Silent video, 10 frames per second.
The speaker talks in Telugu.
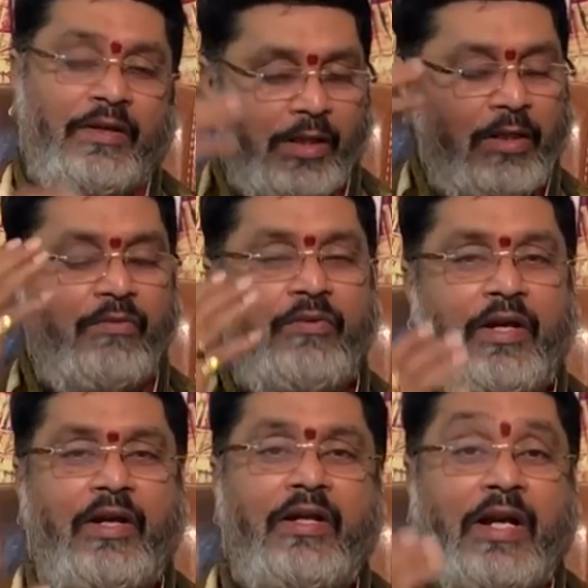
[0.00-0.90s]
జ్ఞానం
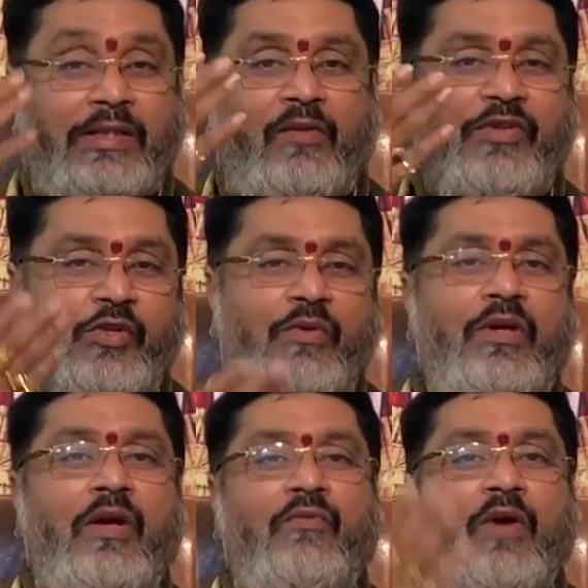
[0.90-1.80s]
ఉంటే కానీ అసలు విషయం
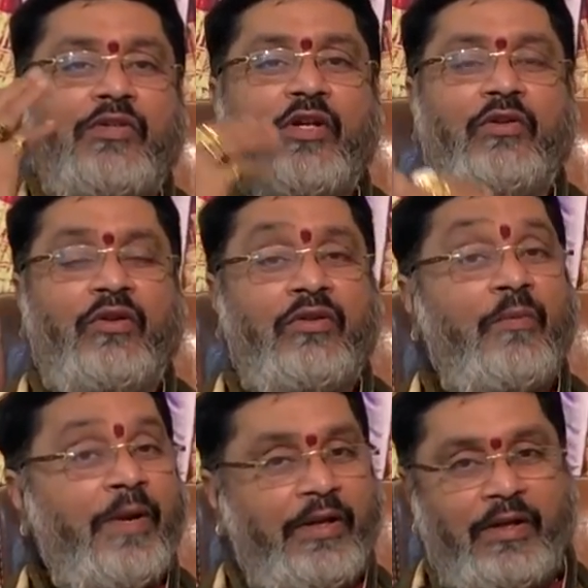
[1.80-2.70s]

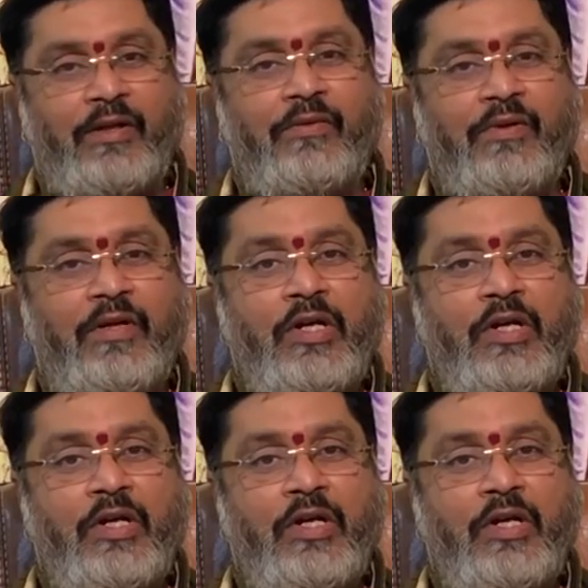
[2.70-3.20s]
వాక్చాతుర్యంగా బయటకు రాదు